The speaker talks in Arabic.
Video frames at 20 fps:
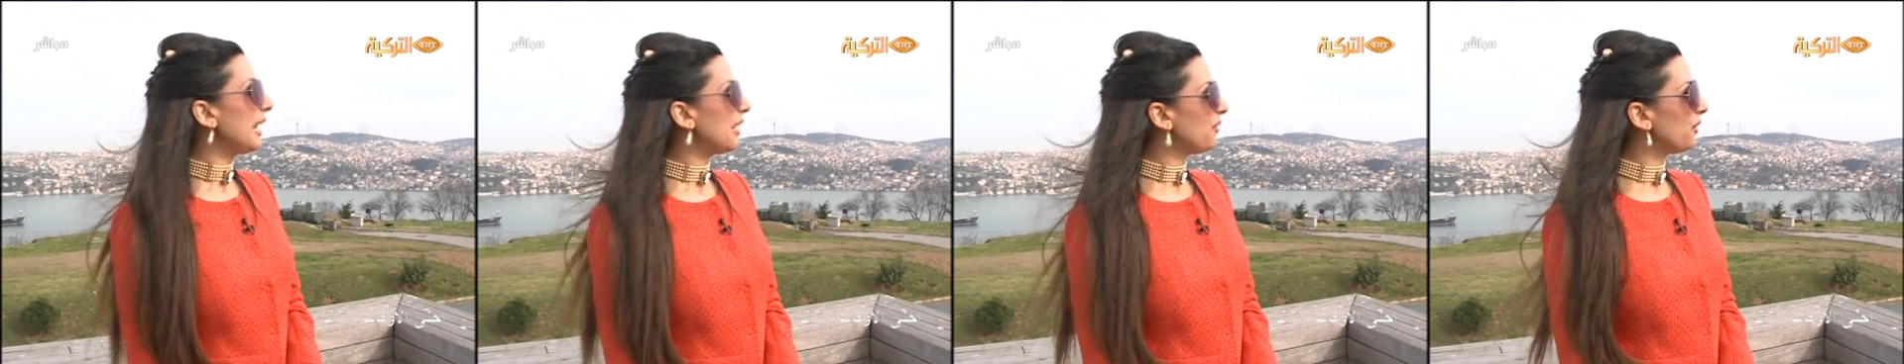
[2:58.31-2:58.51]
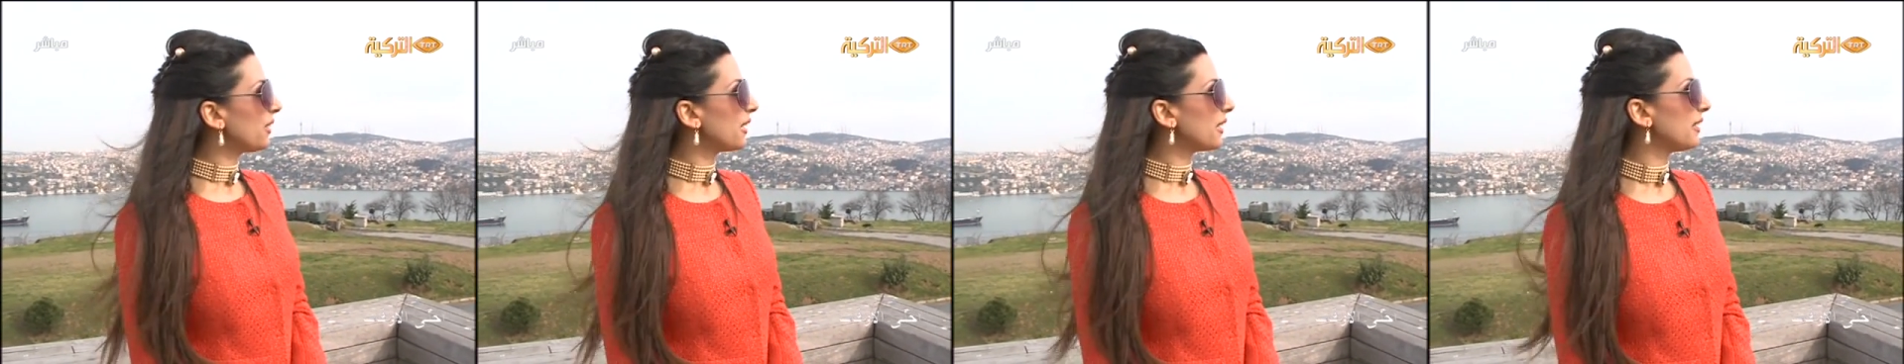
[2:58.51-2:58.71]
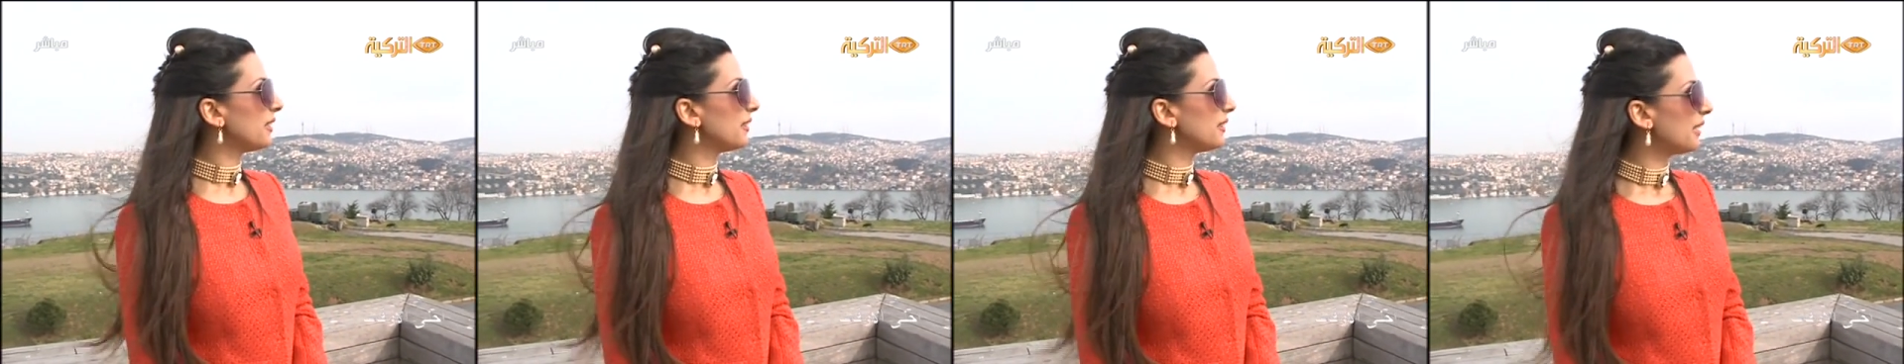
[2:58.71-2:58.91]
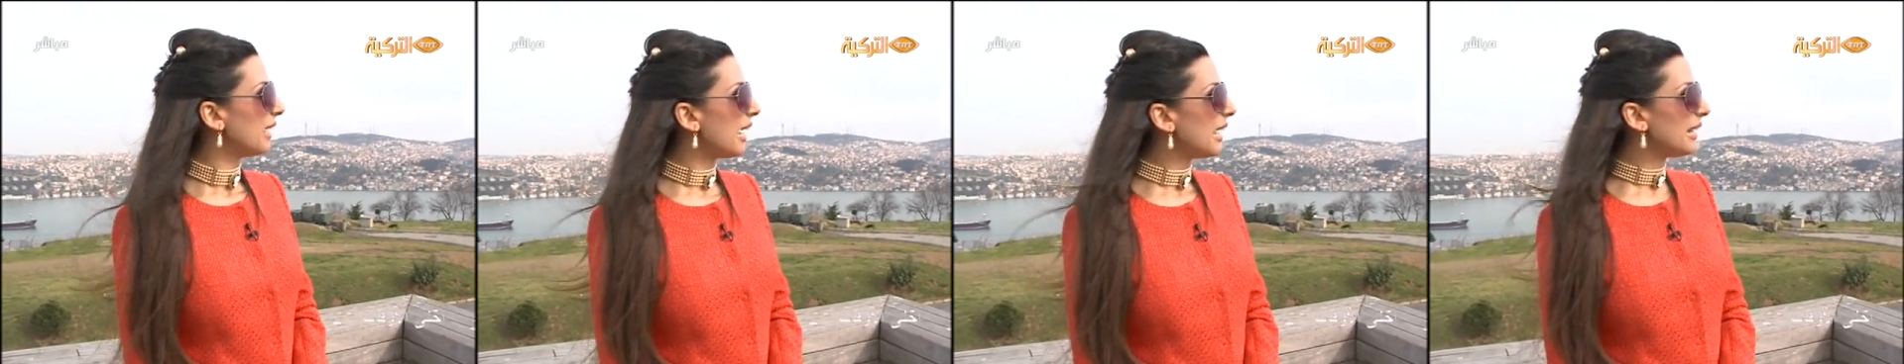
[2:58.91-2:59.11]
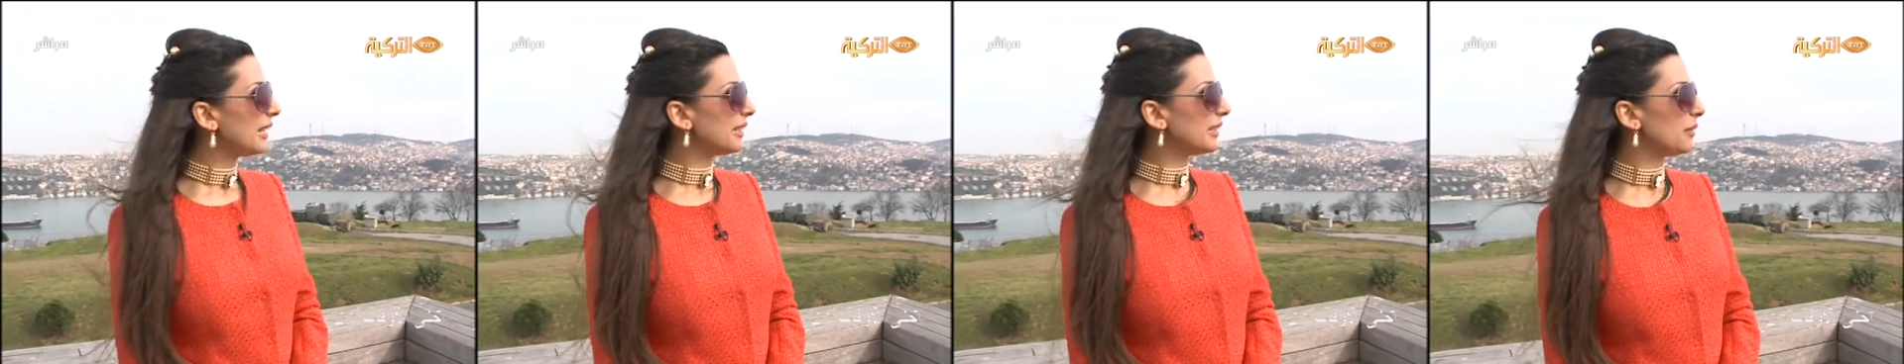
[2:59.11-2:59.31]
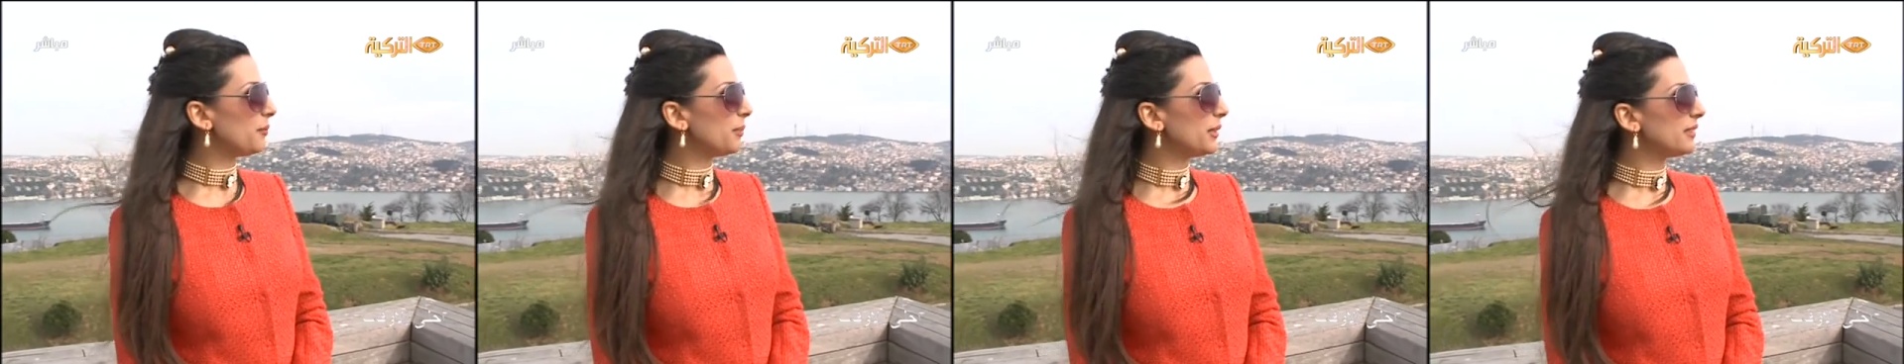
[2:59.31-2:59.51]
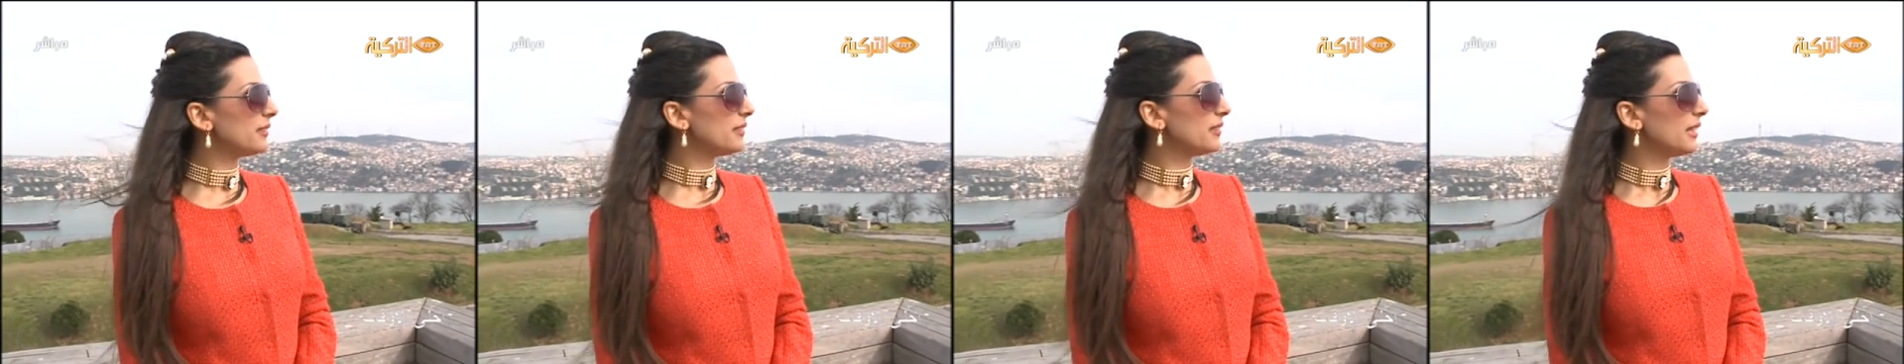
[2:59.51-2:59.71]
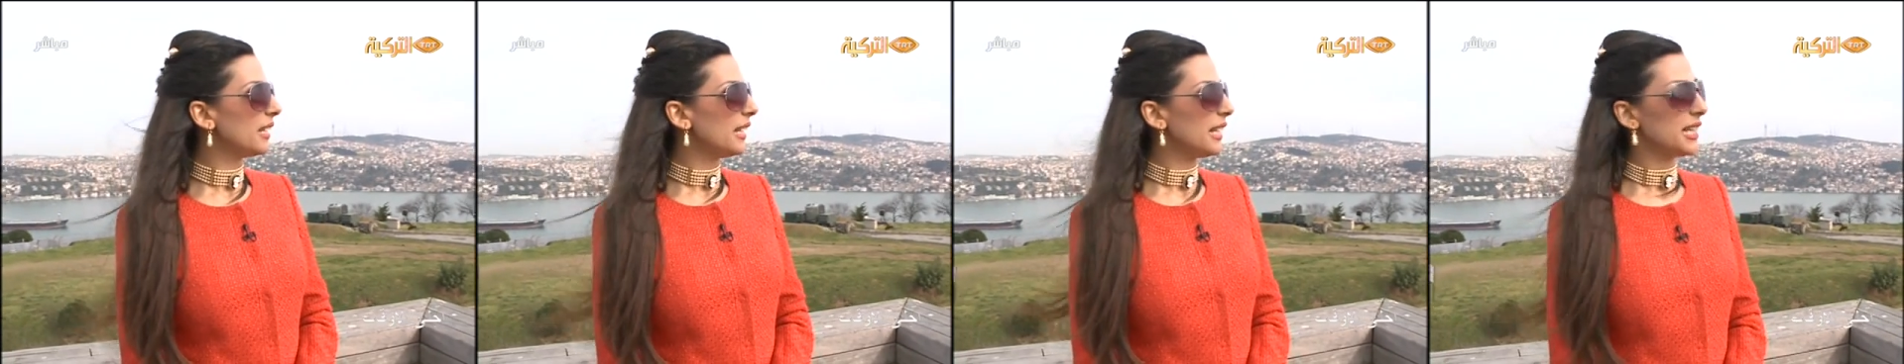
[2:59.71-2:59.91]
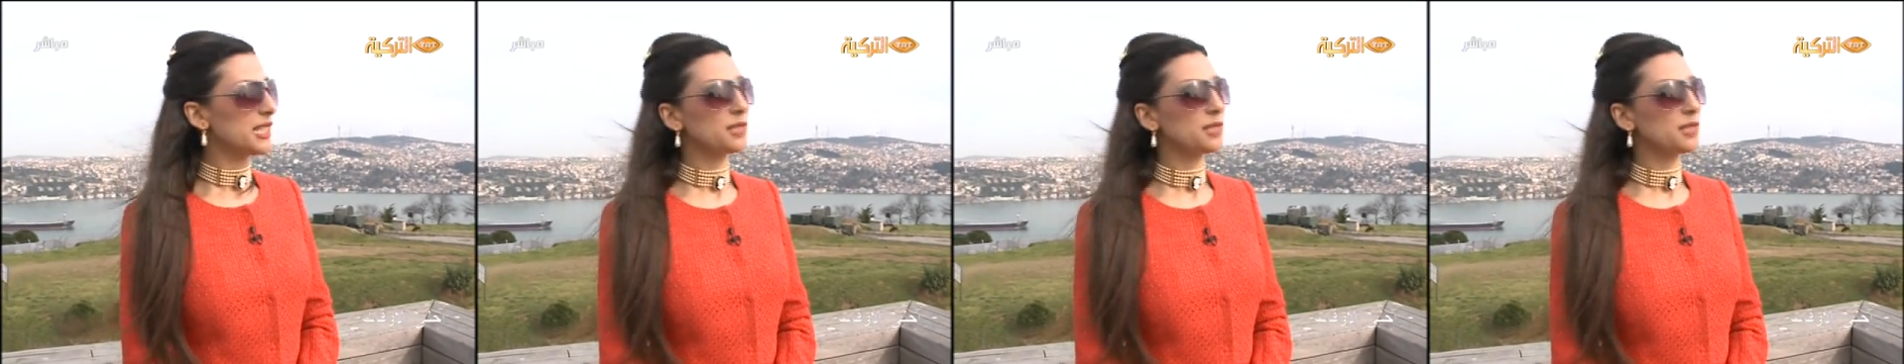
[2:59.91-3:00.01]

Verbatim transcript: على فكره قلعة البنت